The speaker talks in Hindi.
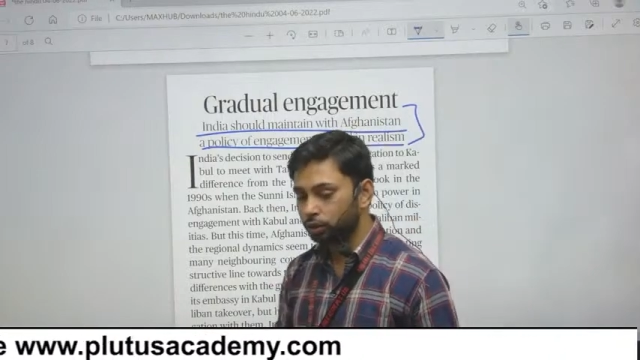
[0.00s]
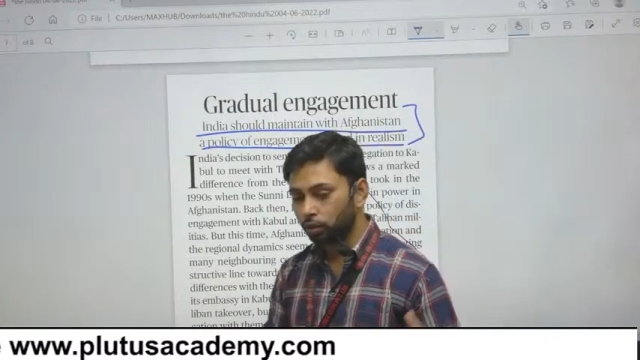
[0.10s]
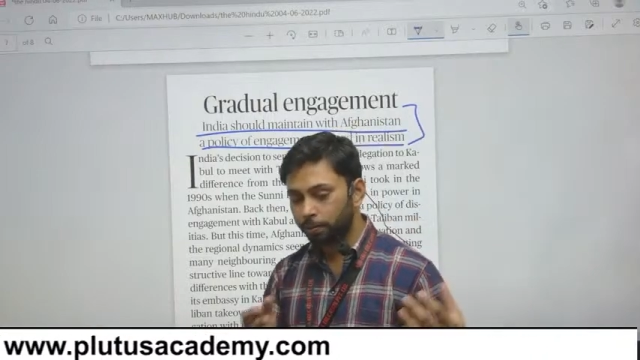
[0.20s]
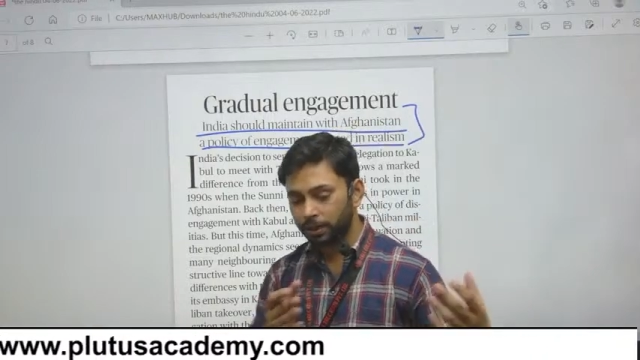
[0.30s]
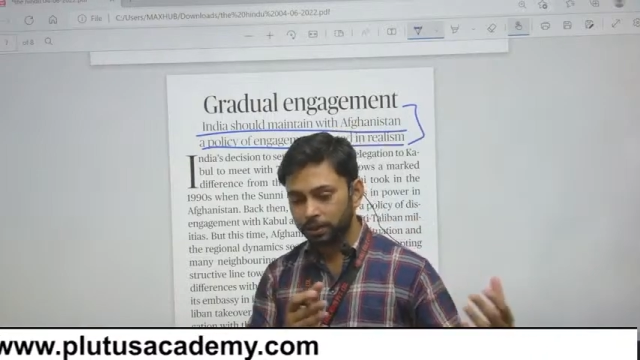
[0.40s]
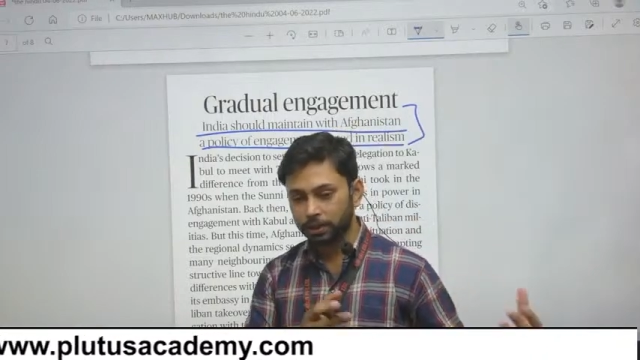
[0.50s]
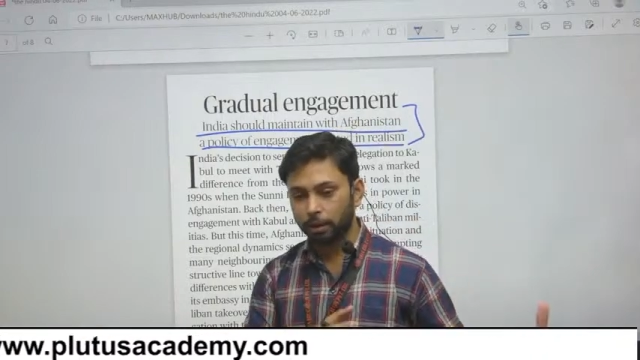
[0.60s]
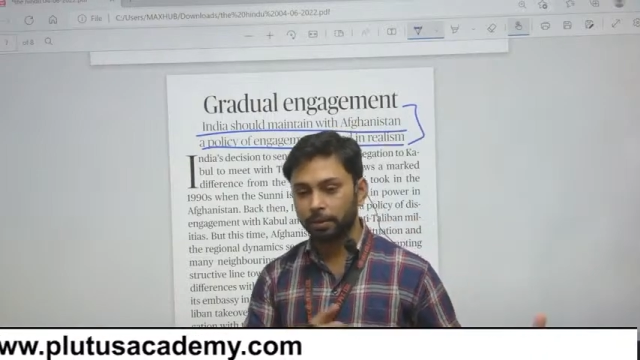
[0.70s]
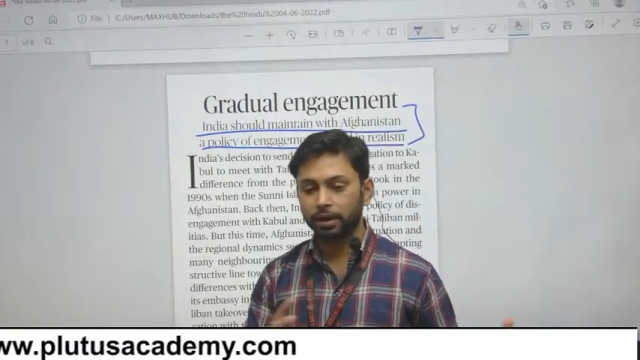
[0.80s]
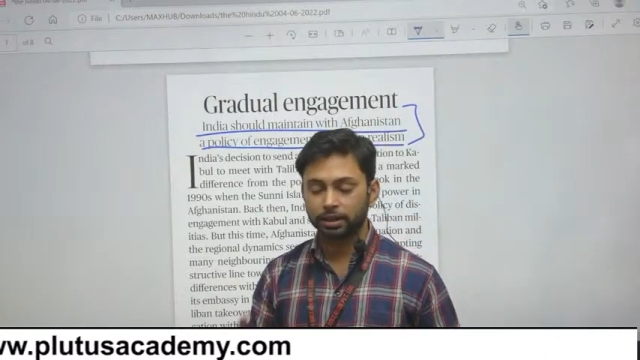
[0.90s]
जो भी
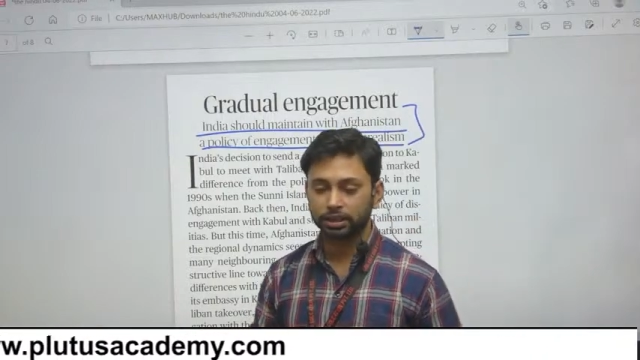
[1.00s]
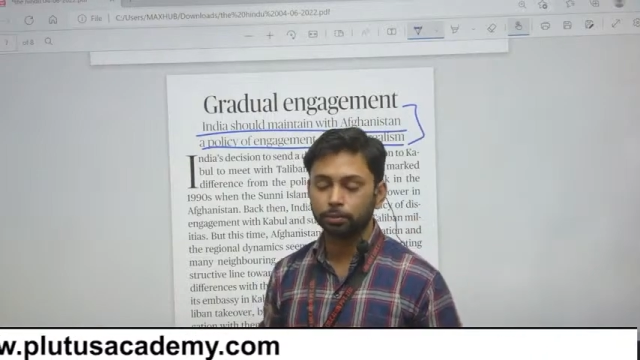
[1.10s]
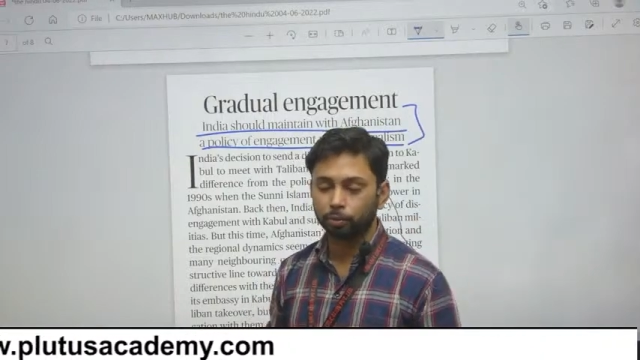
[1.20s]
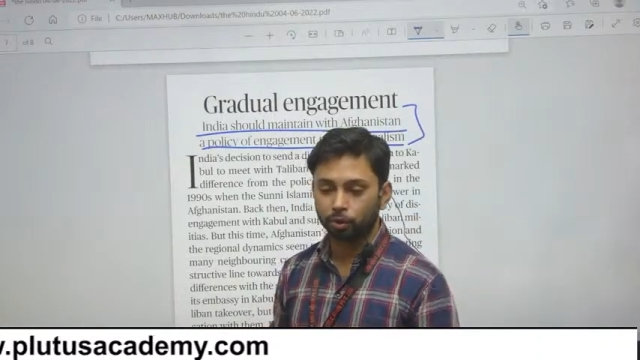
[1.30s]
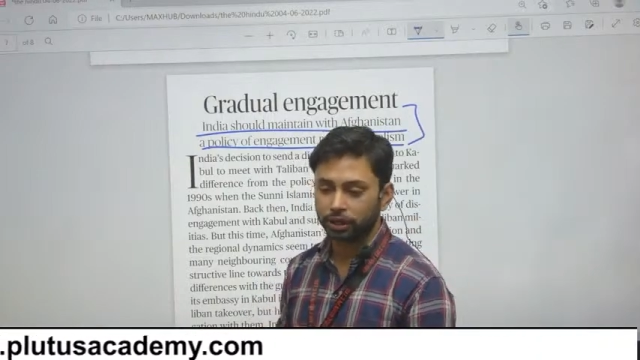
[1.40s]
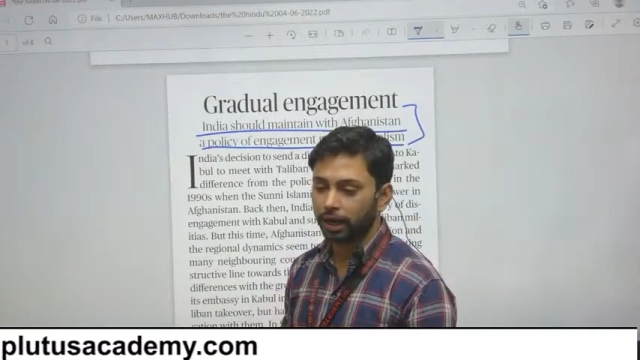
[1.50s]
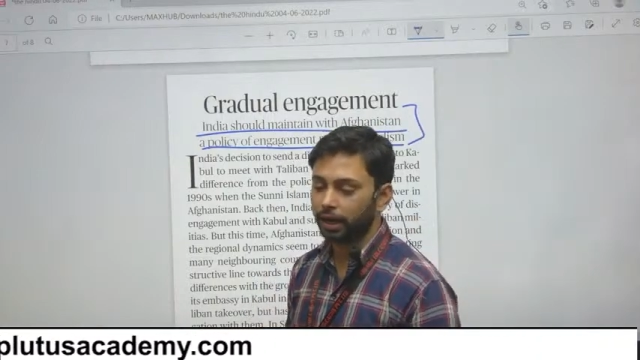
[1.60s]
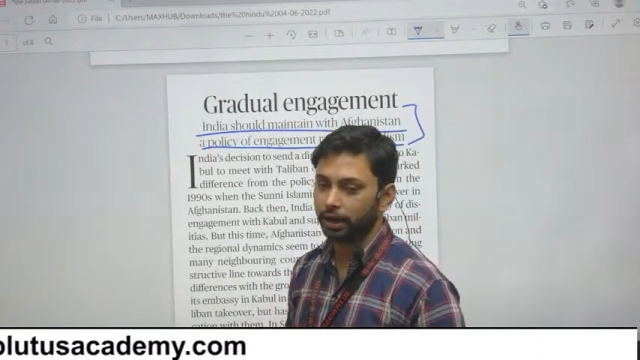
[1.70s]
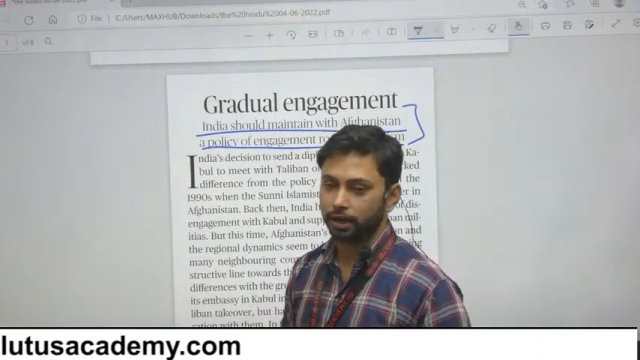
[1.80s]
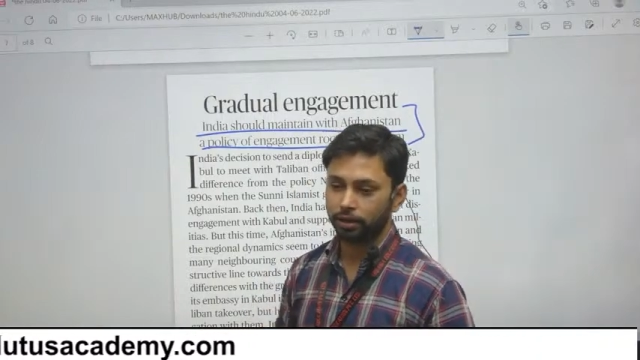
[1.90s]
सामान मतलब
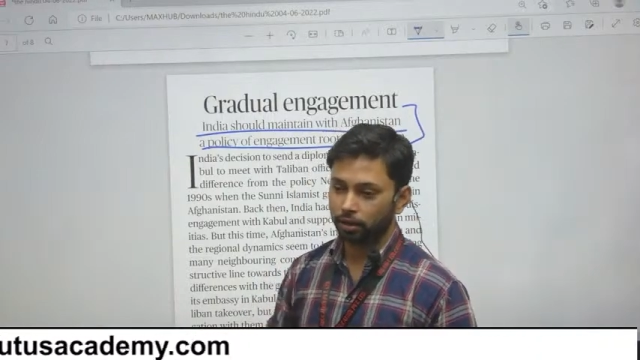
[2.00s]
पहुँचाया है